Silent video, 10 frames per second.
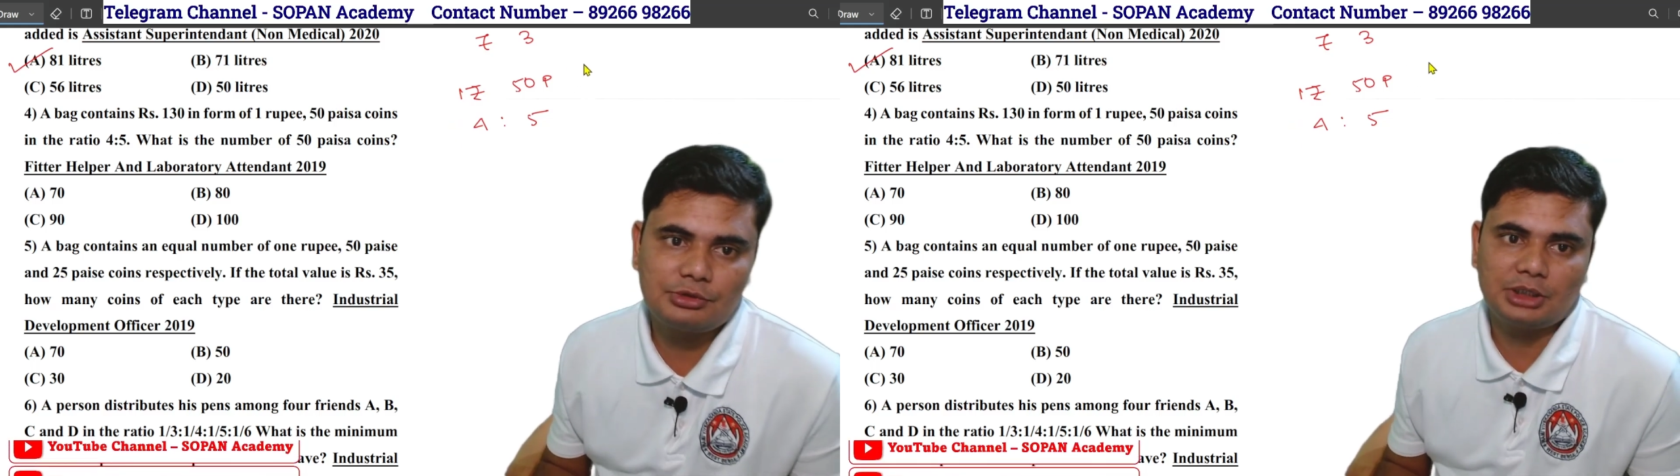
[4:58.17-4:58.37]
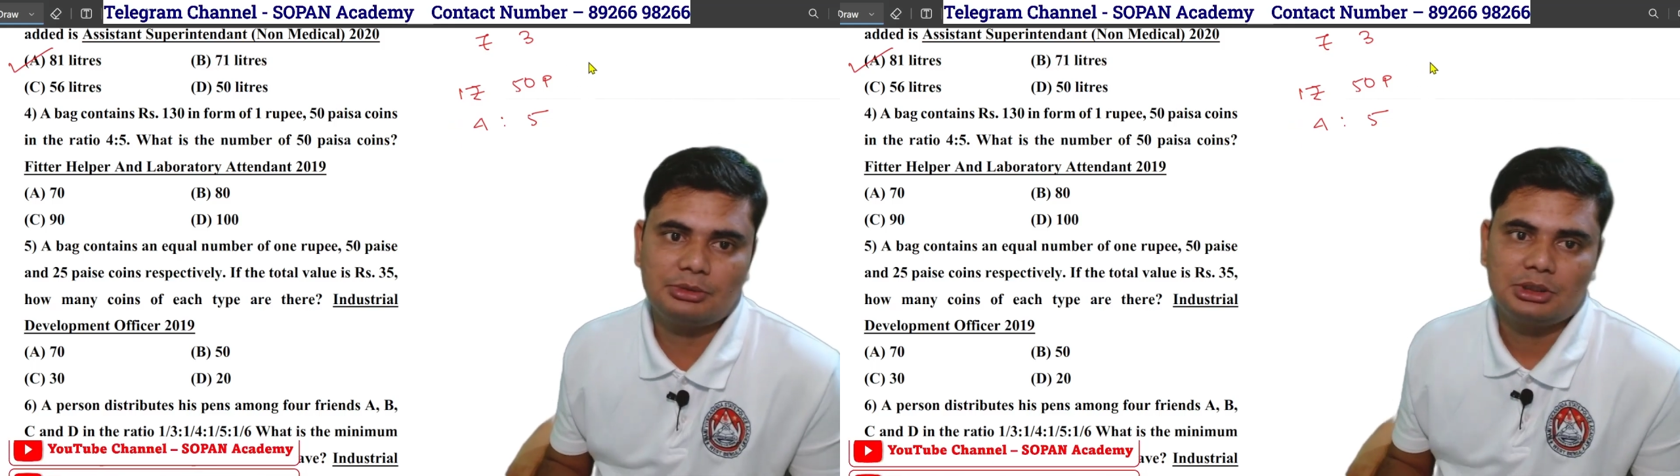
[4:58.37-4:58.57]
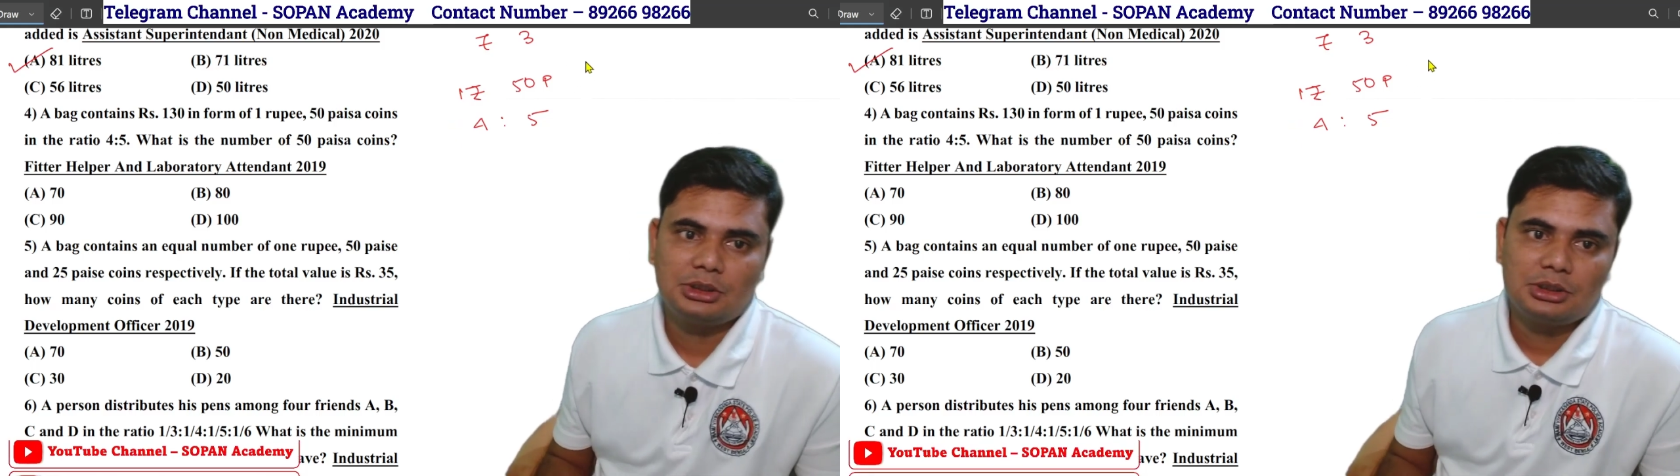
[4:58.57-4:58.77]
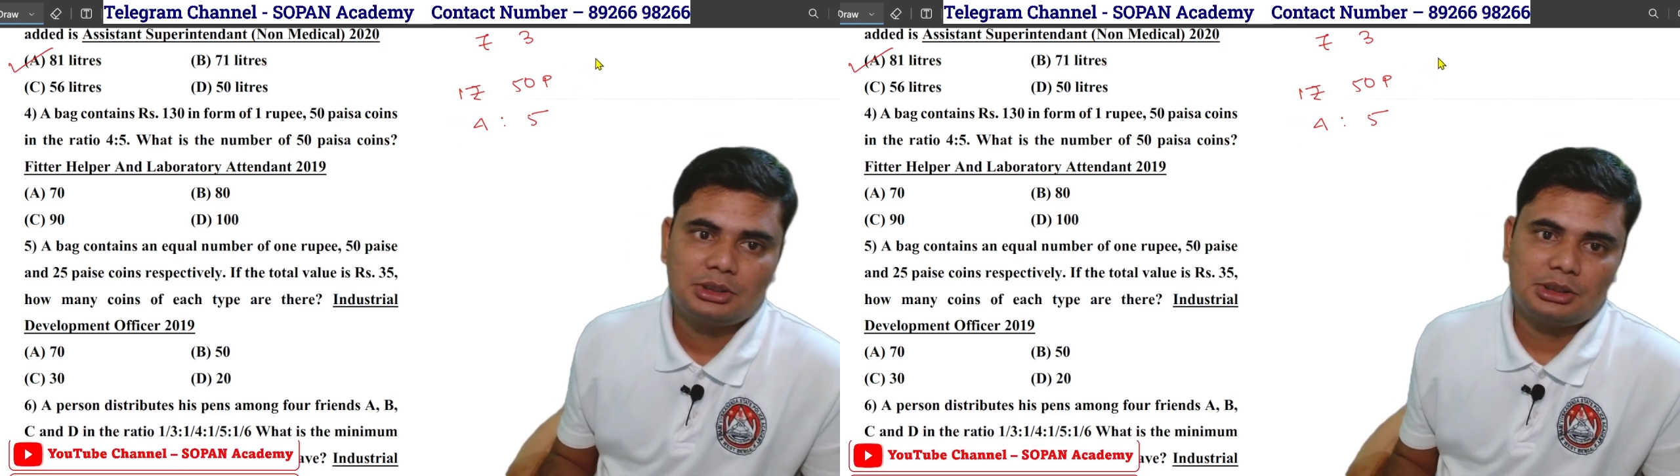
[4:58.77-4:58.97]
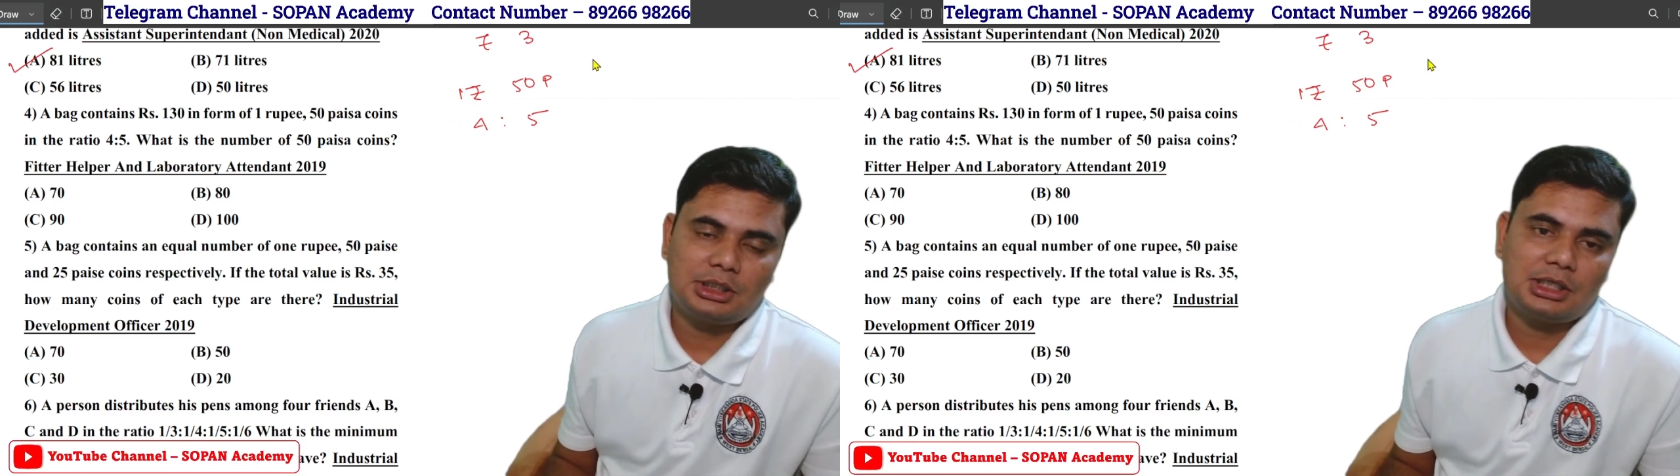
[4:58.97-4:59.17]
ফাইভ
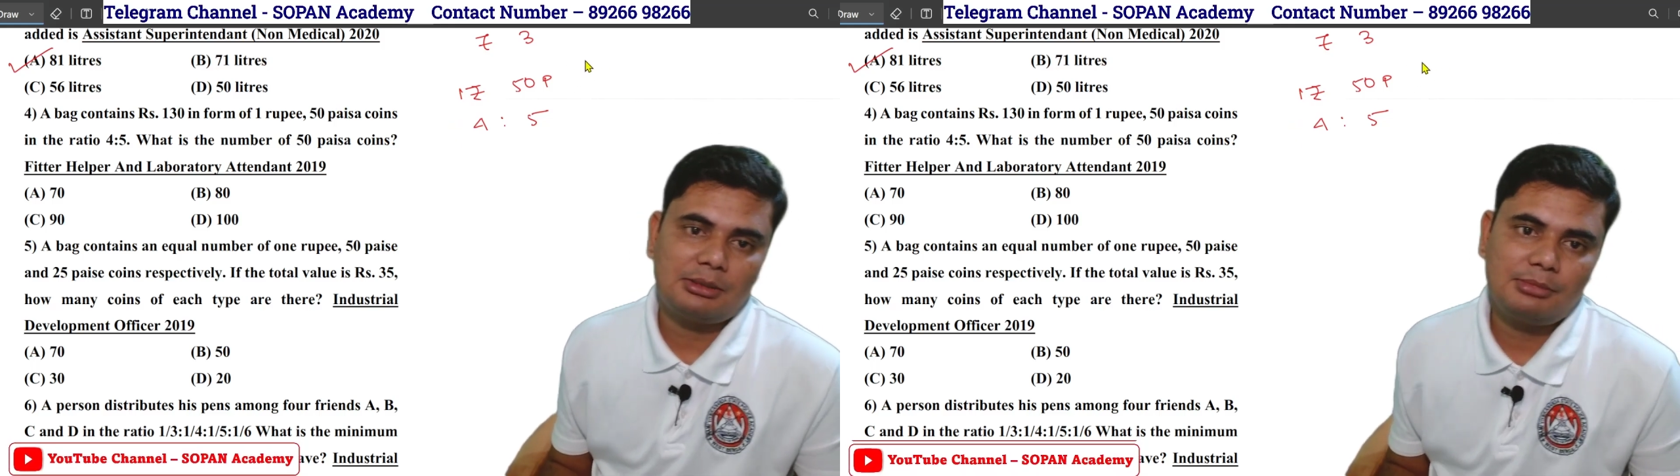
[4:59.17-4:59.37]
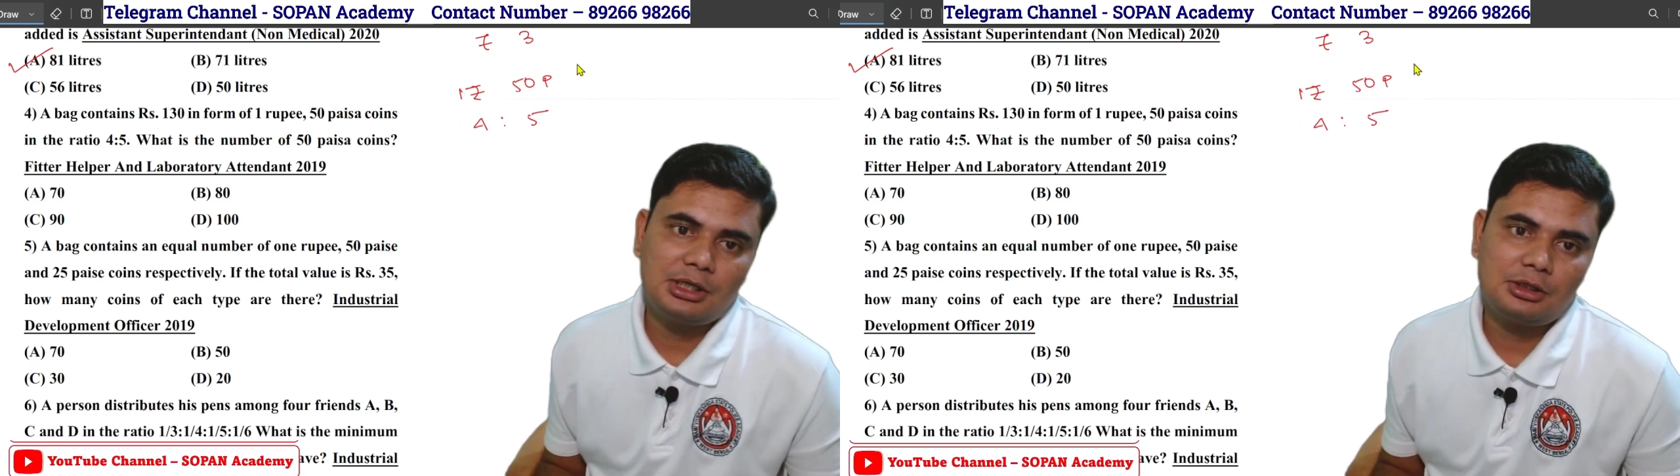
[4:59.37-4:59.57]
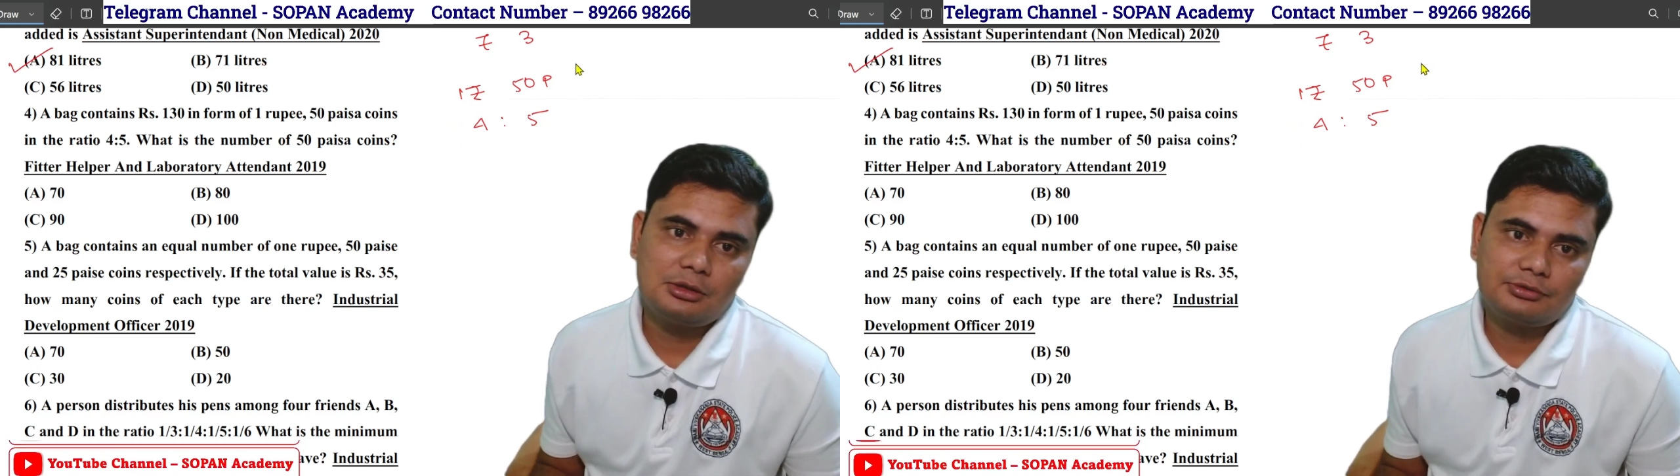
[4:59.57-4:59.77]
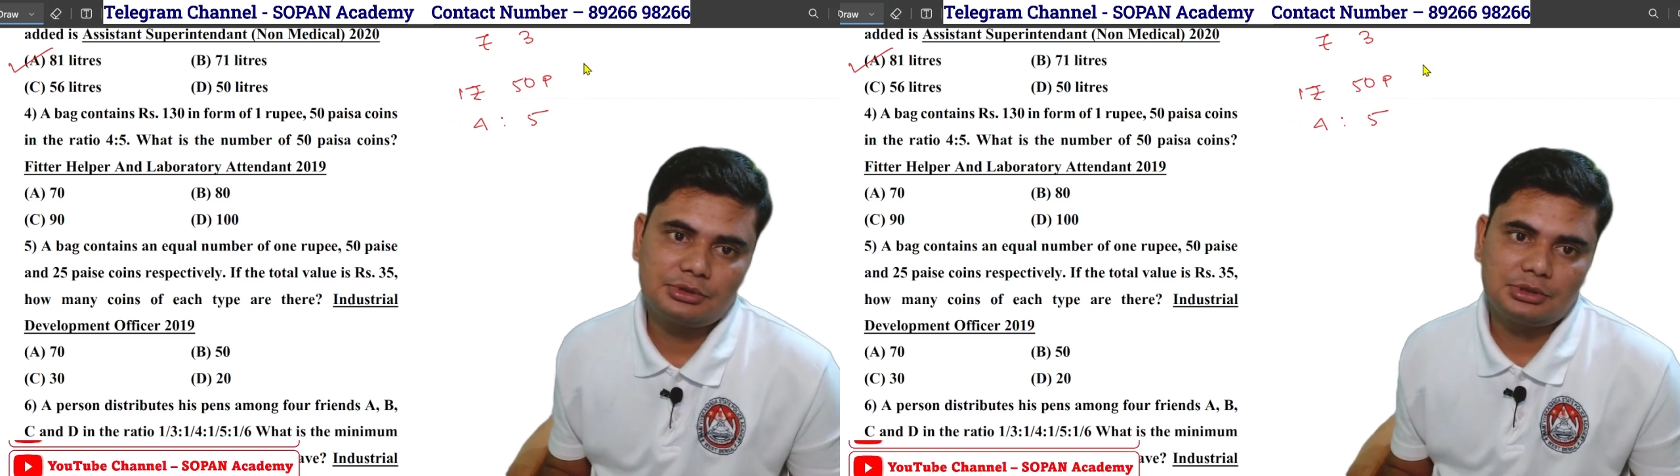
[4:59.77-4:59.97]
দ্য নাম্বার অফ